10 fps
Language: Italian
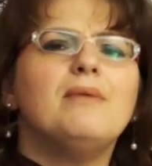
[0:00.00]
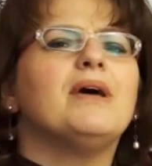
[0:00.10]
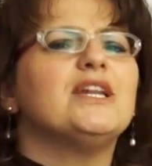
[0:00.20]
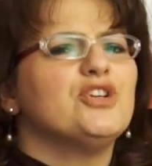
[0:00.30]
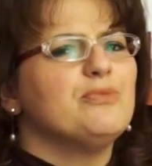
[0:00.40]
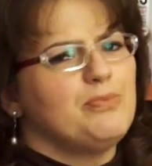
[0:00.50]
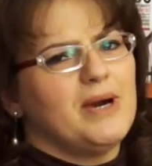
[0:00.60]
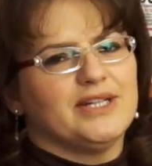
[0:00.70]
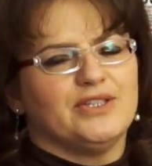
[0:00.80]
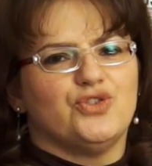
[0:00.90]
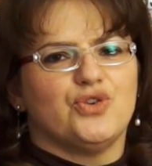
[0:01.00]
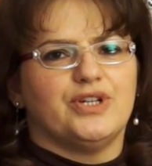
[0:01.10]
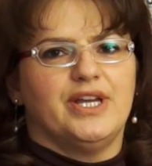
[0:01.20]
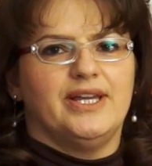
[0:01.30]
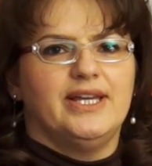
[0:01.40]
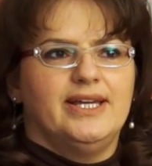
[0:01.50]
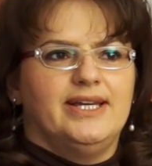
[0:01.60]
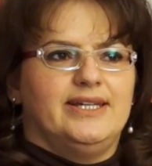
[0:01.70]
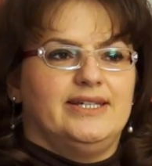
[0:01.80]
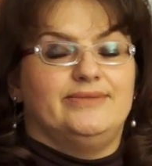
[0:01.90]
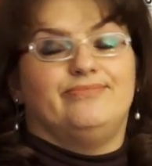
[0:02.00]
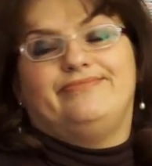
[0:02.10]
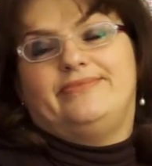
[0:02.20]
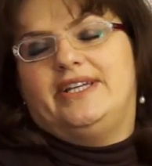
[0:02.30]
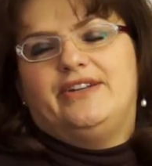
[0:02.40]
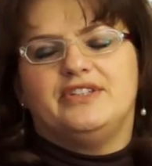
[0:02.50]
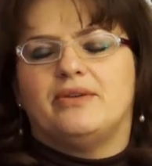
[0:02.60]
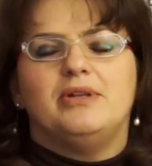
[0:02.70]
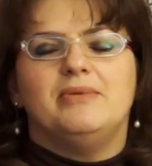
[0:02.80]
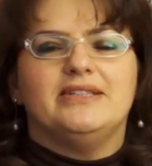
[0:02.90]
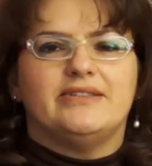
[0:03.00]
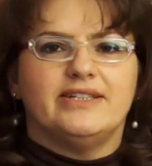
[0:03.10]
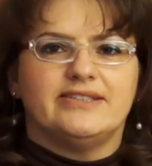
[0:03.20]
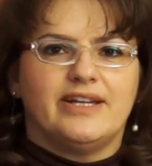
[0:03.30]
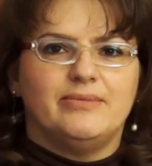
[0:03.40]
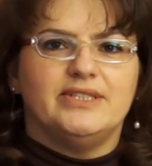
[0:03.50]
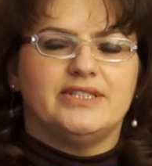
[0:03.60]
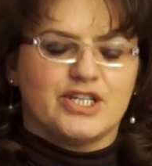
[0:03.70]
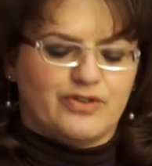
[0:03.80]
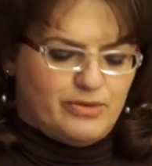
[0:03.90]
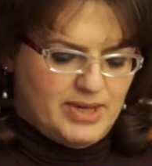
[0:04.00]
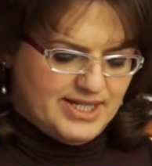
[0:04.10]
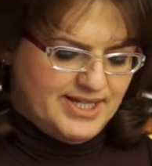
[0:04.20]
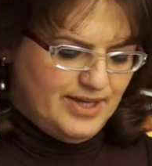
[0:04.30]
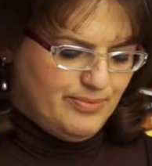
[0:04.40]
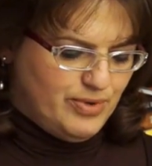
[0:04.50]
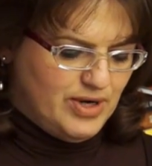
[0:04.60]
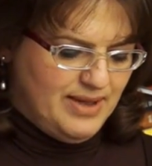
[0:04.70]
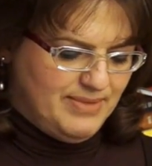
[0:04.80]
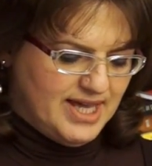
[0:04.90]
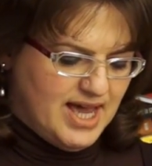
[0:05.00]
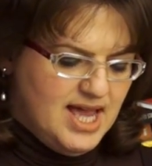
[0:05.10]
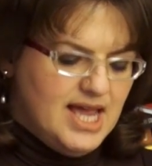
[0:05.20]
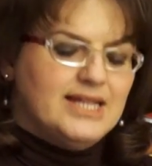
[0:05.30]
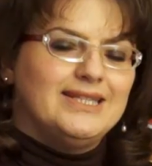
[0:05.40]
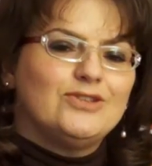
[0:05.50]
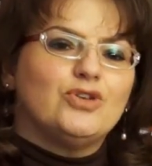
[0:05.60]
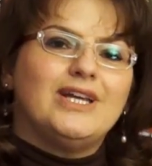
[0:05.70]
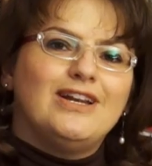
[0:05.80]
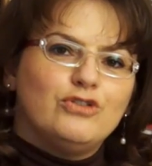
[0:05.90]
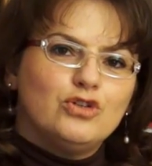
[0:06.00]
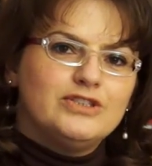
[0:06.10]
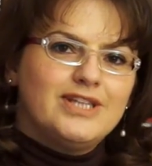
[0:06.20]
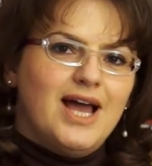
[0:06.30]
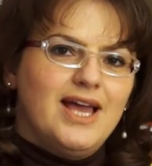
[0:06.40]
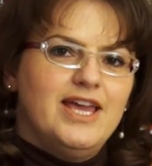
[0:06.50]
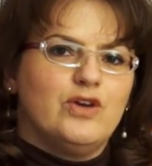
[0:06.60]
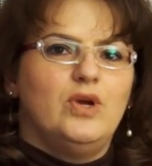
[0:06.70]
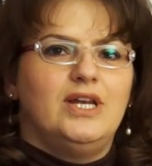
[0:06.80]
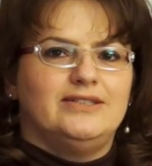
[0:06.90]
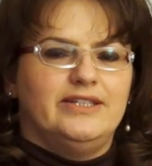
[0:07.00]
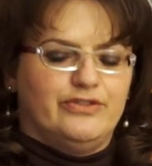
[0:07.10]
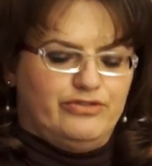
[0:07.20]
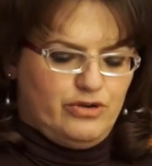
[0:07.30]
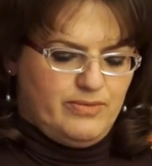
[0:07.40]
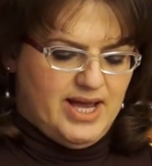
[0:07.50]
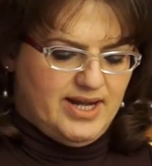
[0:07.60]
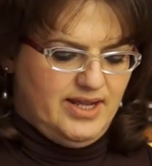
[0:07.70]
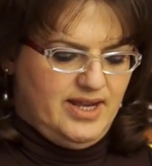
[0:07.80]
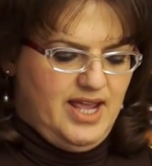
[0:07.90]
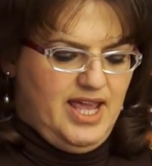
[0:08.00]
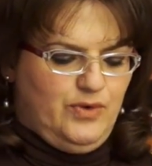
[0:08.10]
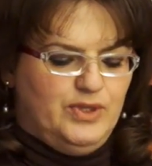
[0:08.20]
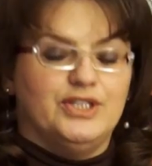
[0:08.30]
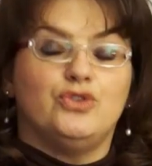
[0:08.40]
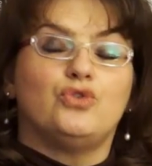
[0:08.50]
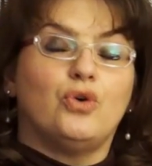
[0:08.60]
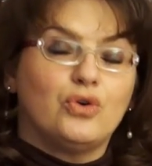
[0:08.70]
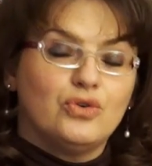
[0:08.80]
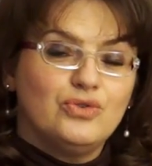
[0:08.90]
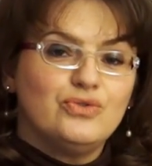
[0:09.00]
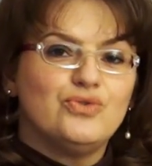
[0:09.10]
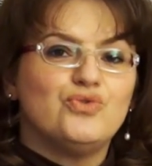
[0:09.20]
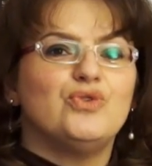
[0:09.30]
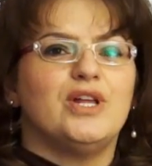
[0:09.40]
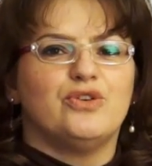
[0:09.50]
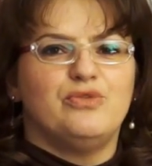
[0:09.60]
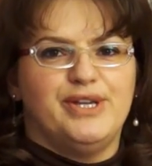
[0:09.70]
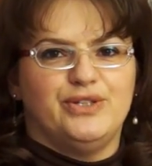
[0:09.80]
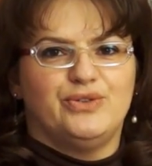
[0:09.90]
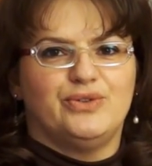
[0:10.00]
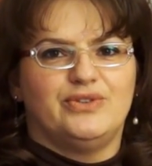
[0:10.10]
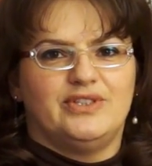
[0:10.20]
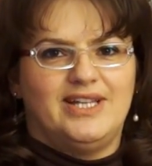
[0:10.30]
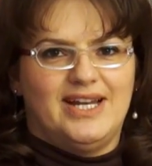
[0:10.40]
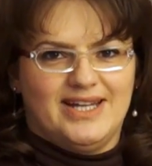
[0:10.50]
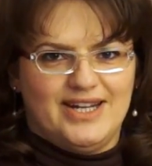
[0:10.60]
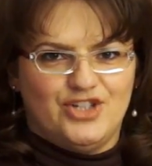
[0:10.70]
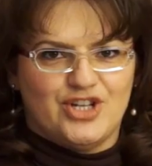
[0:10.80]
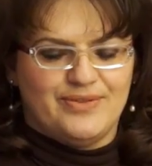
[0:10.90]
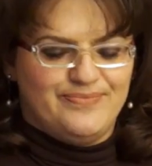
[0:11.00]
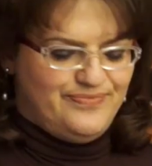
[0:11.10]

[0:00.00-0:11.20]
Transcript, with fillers: Ma lasciamo parte ciò che eh, inevitabilmente rischierebbe di trasformarsi in polemica, dato che la volontà è quella di informare. E quindi torno sull'argomento della Grecia.